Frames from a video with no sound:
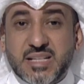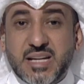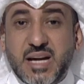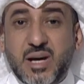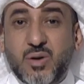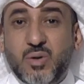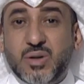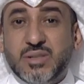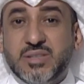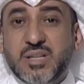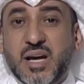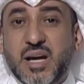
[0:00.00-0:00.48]

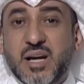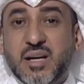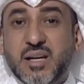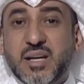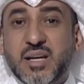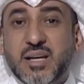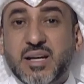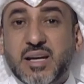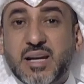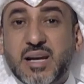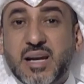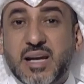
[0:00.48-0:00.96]
نحو
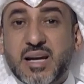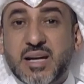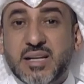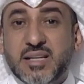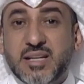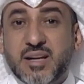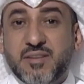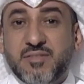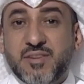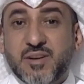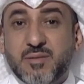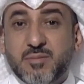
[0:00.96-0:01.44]
تحقيق
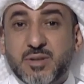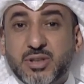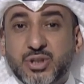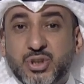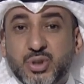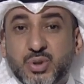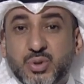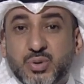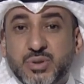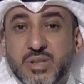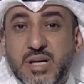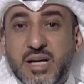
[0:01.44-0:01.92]
الأهداف
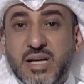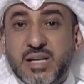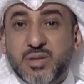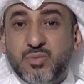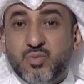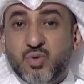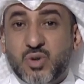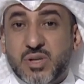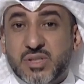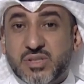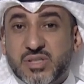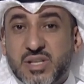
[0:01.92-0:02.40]
المنشودة
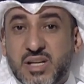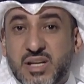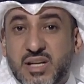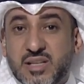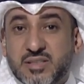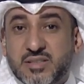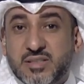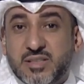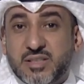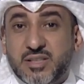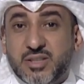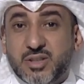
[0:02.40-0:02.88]

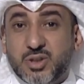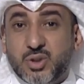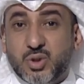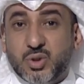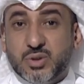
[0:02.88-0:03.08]
لمواصلة